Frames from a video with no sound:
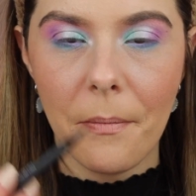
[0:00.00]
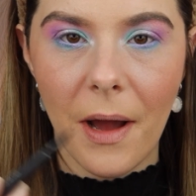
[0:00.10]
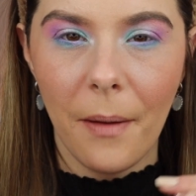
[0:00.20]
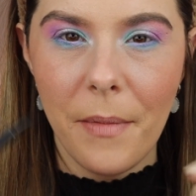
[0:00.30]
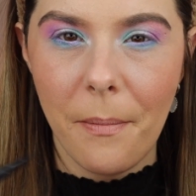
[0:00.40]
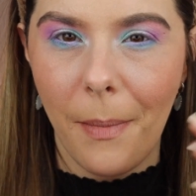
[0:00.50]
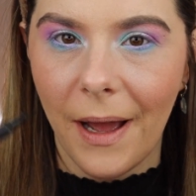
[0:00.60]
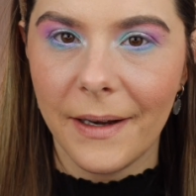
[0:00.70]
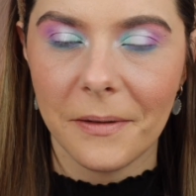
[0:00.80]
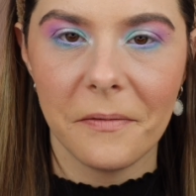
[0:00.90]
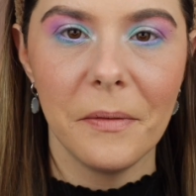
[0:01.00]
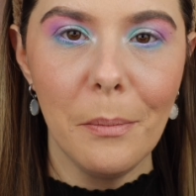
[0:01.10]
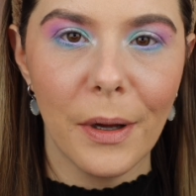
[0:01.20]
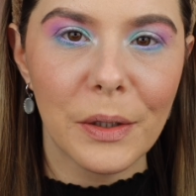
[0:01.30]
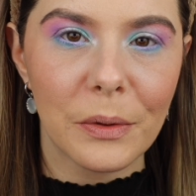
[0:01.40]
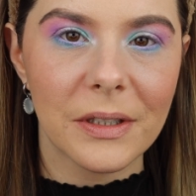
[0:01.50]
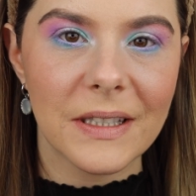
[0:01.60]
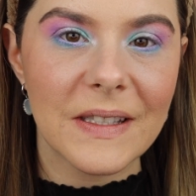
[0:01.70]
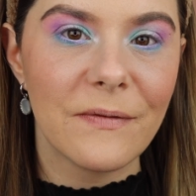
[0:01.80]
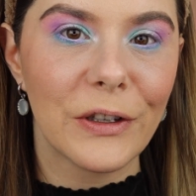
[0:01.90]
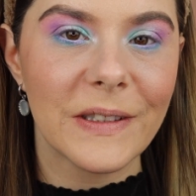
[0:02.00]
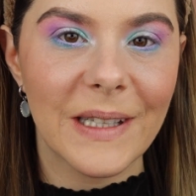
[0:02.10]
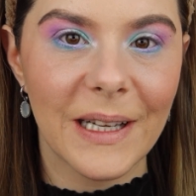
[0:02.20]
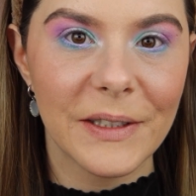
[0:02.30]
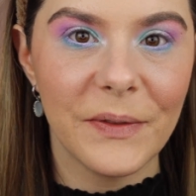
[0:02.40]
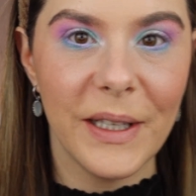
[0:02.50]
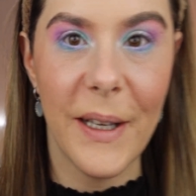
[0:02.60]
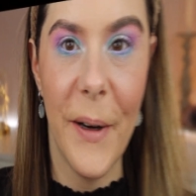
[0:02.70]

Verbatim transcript: mache mir meine Wimpern und dann sehen wir uns gleich wieder.